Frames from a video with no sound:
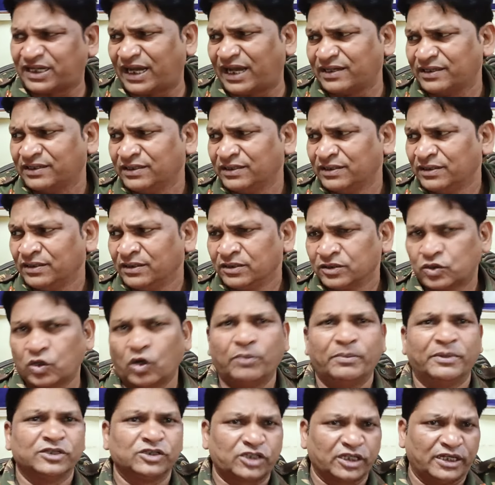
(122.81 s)
सरकार हाँ।
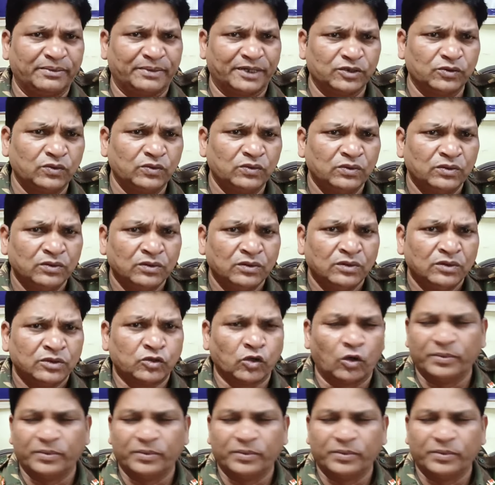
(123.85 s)
क्यों मंत्री बनूँ हाँ।